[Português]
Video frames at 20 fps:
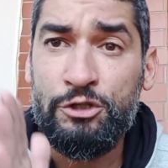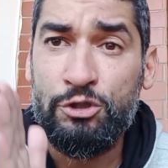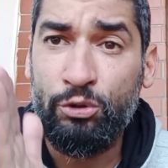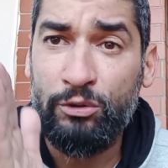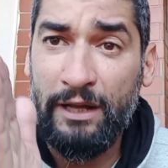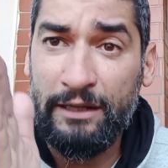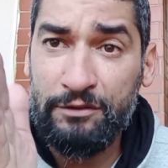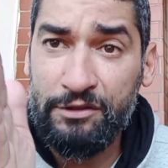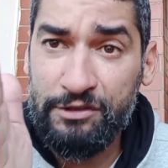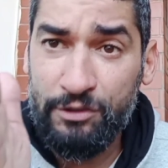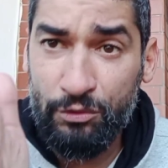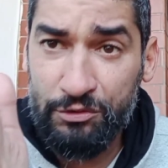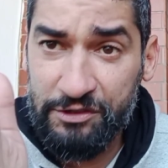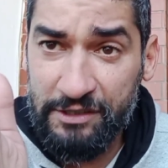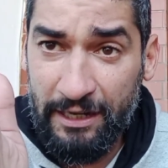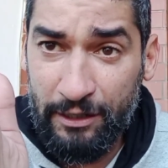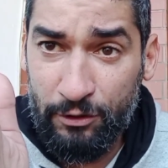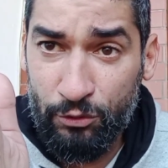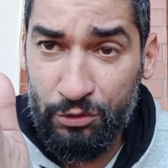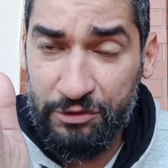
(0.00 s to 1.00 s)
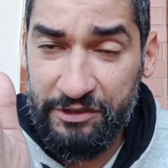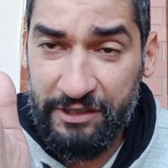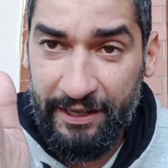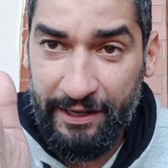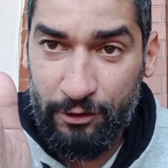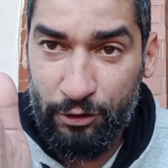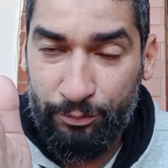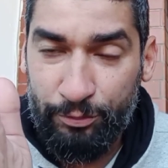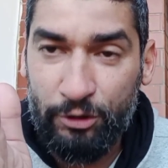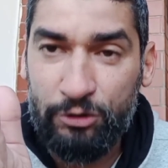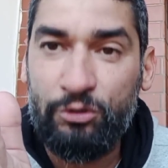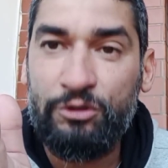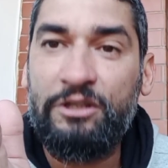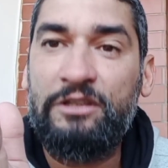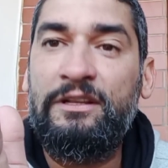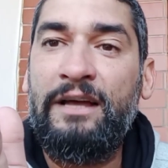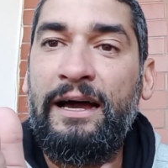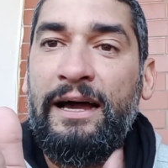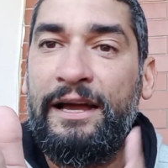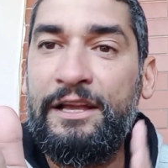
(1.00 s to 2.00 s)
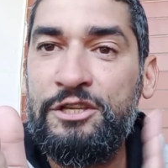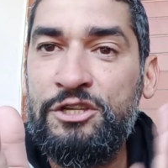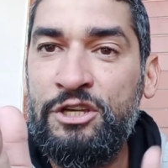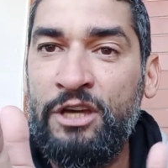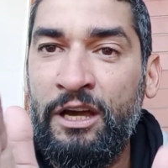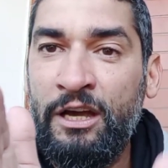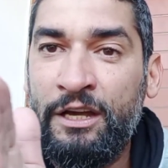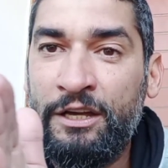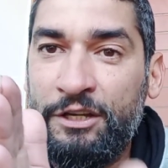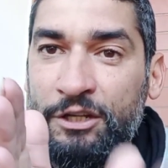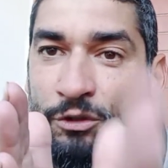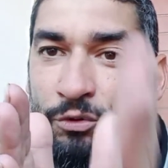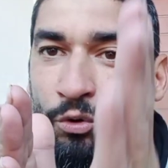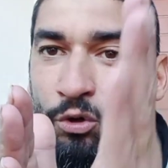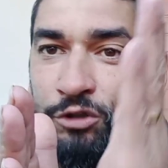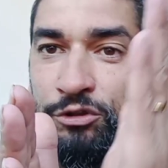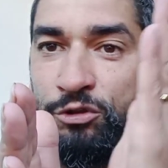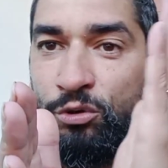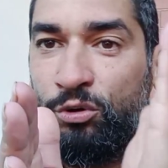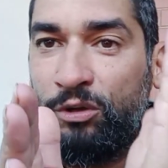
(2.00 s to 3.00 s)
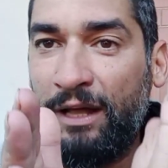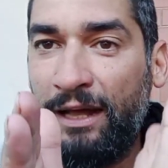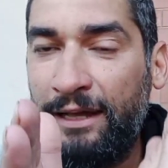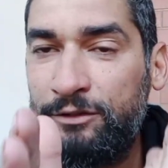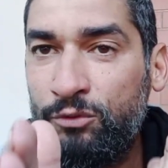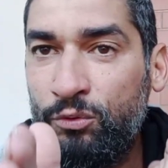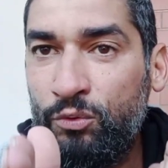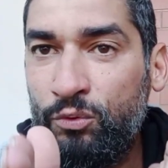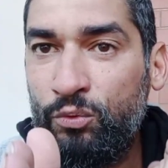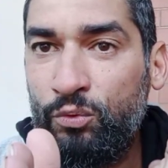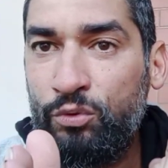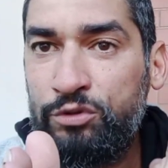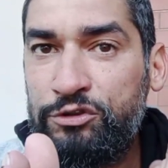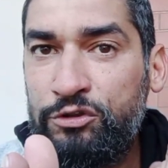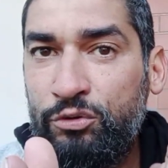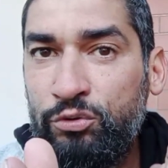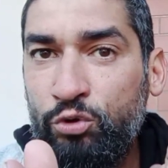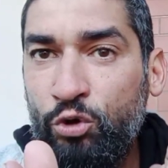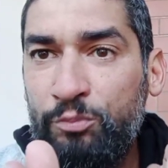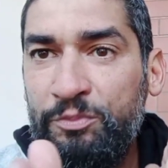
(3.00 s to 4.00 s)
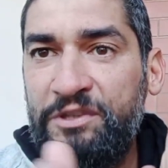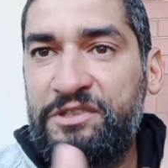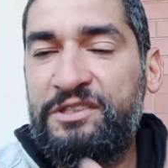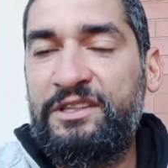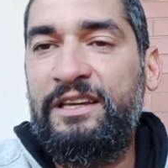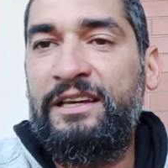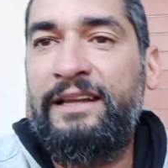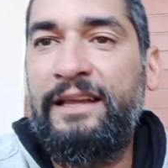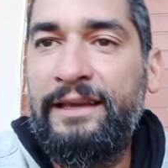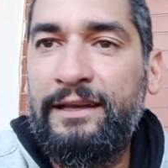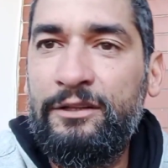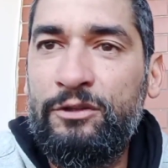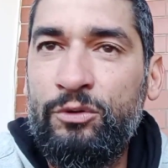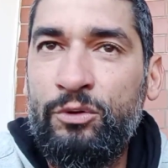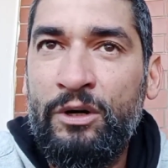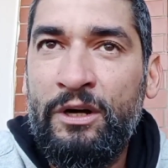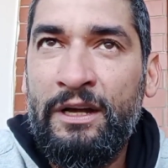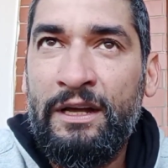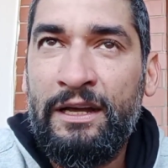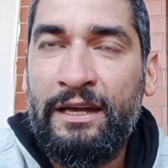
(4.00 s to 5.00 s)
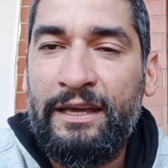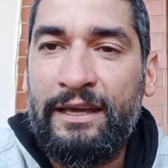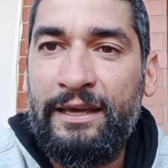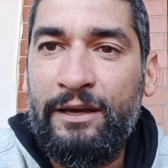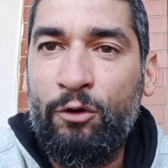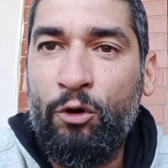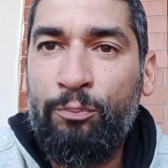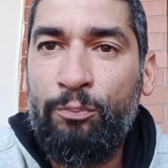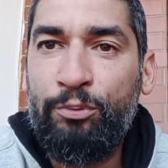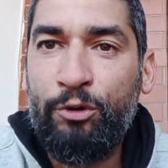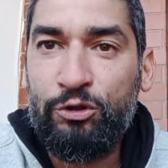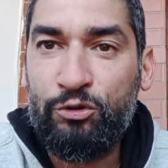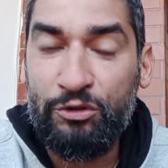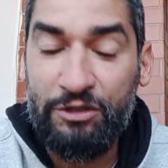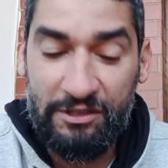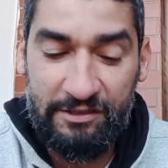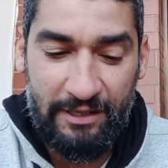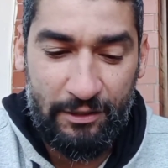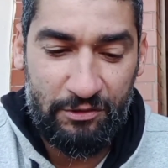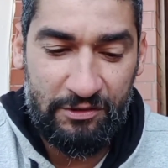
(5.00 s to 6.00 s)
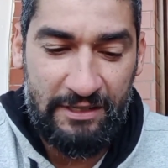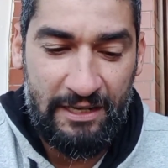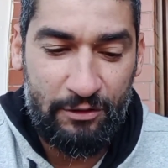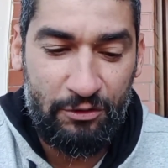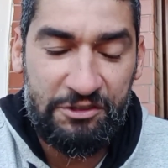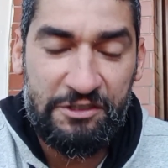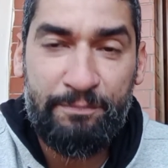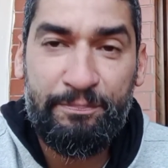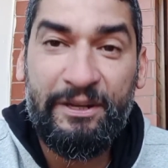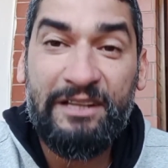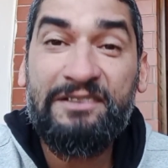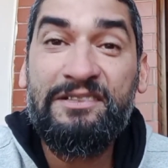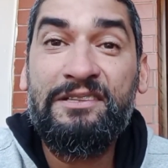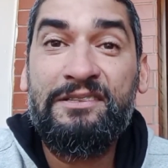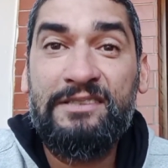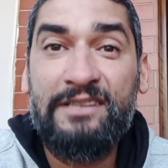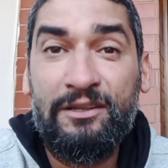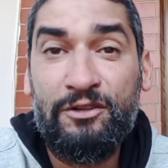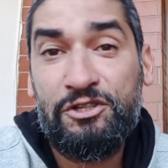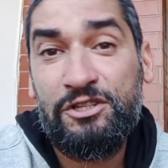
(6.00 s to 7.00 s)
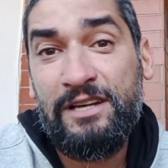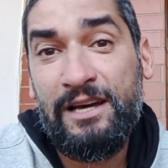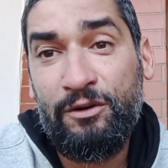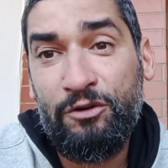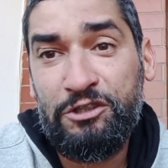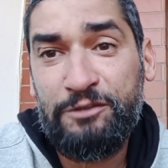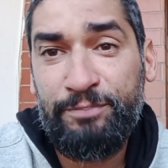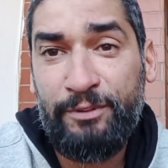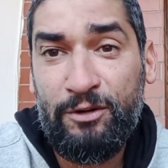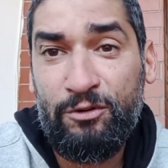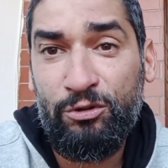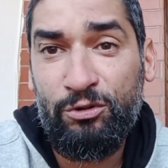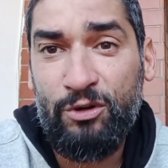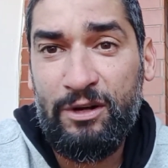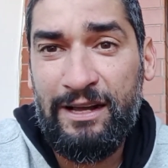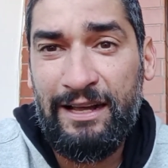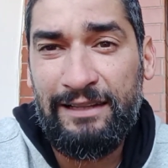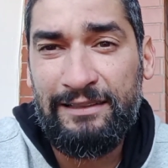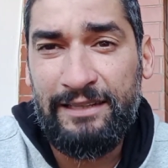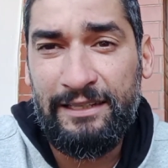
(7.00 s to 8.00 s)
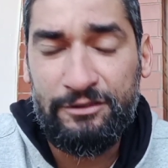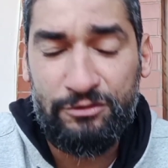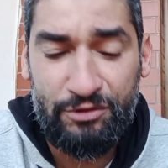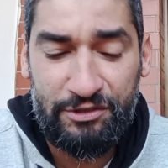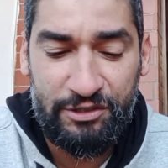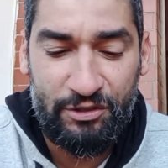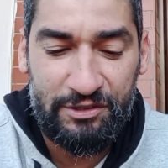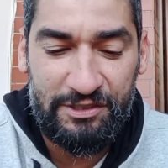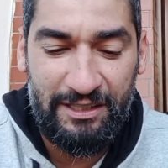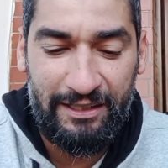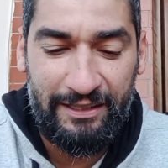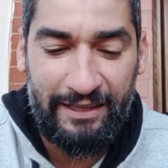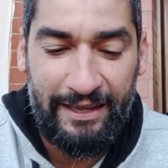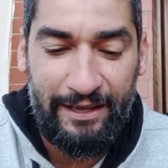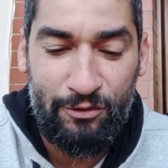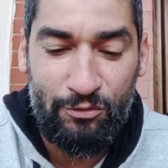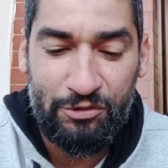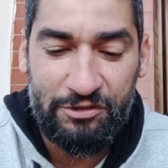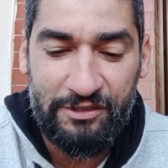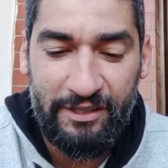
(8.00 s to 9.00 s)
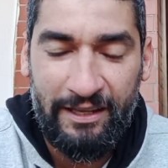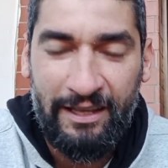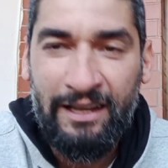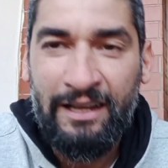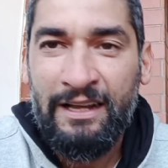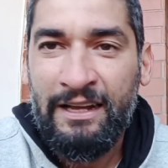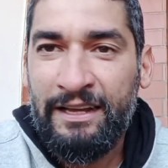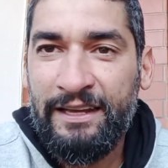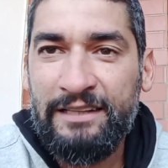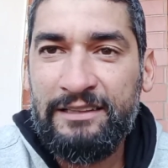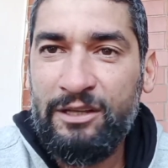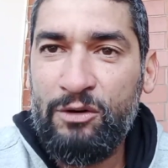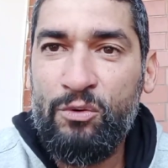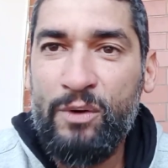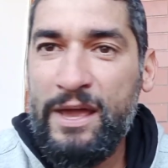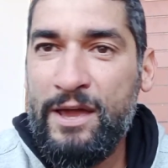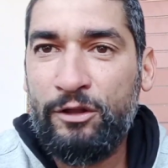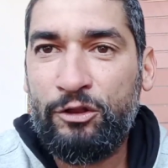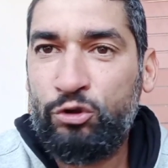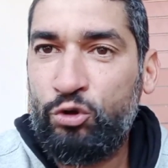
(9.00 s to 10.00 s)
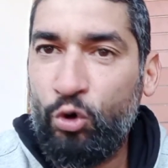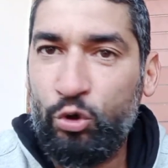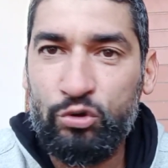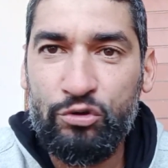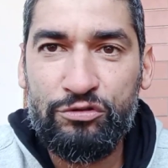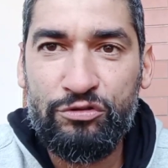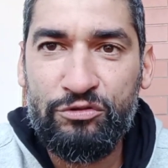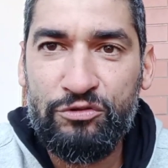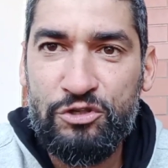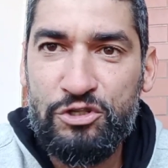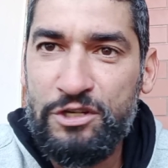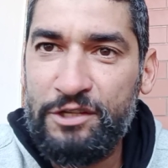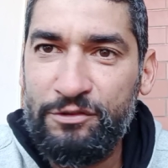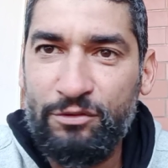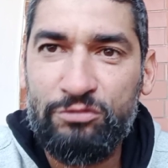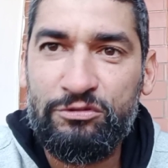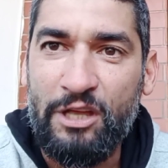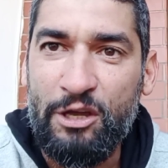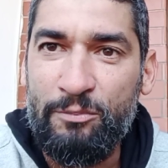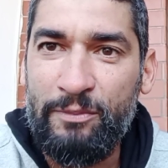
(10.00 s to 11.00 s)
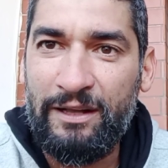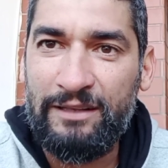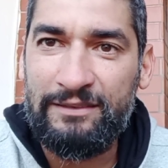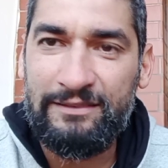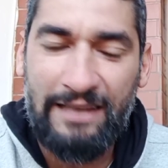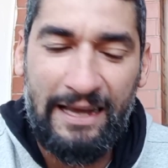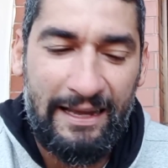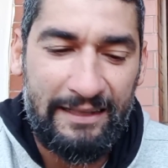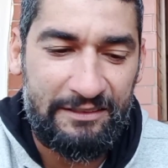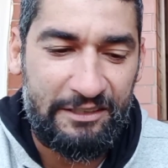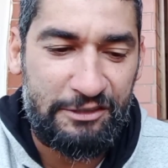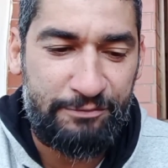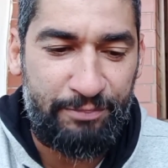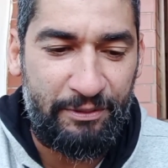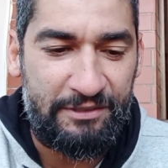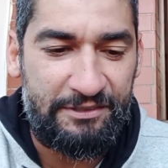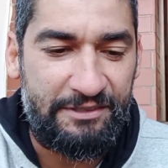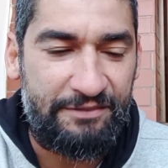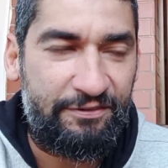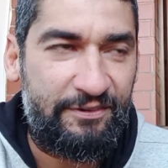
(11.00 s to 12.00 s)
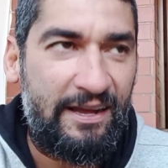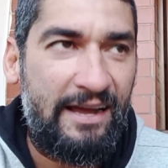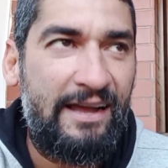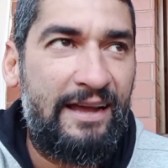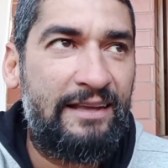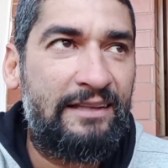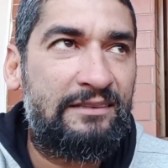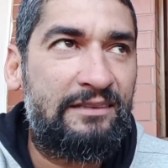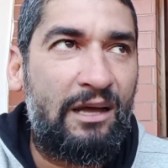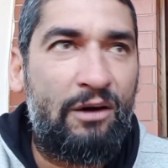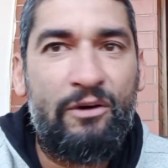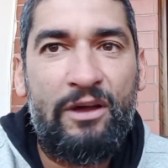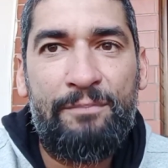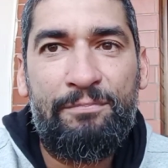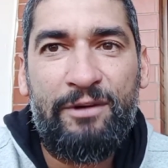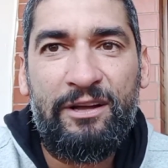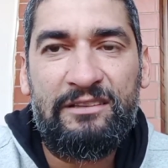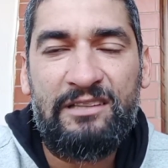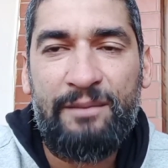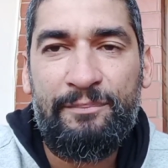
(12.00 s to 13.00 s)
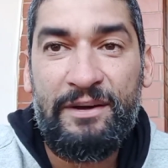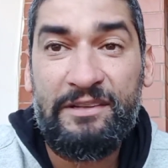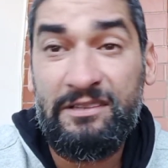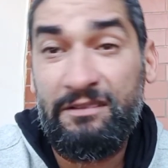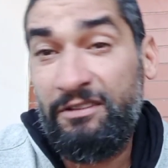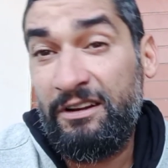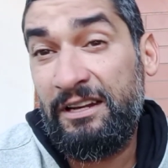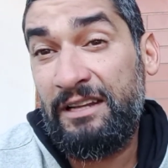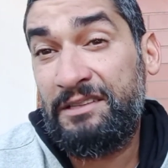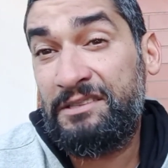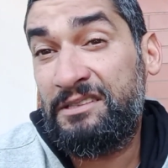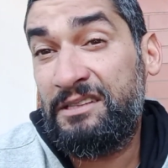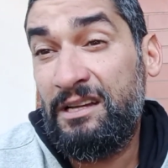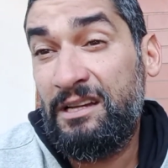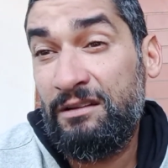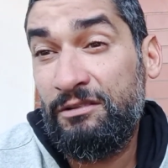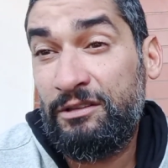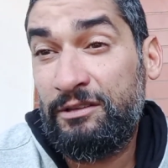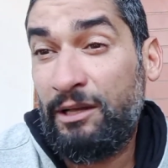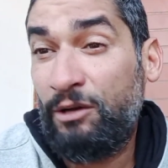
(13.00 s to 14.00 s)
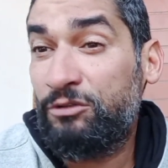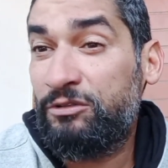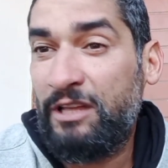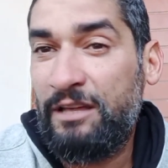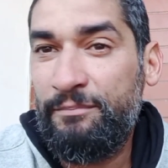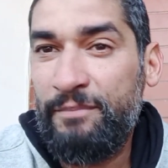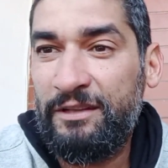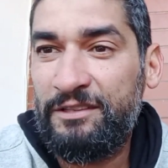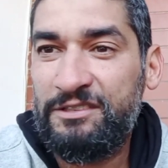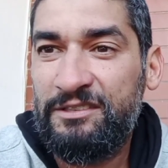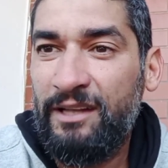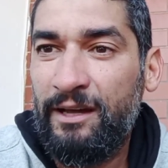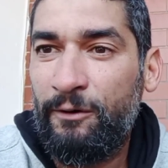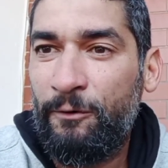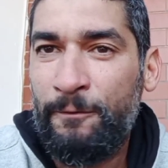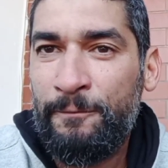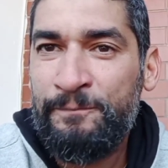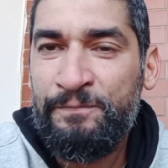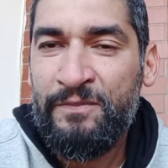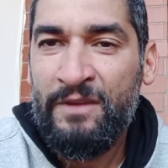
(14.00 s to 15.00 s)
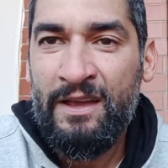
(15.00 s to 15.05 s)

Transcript: De um lado são os garotos querendo oportunidade e do outro lado os clubes querendo é, oportunizar os garotos e precisando de garotos para colocar dentro dos seus elencos, né? Então é todos os dias, não tem uma data específica, ah, em tal época tem mais avaliação e tal tem menos, não.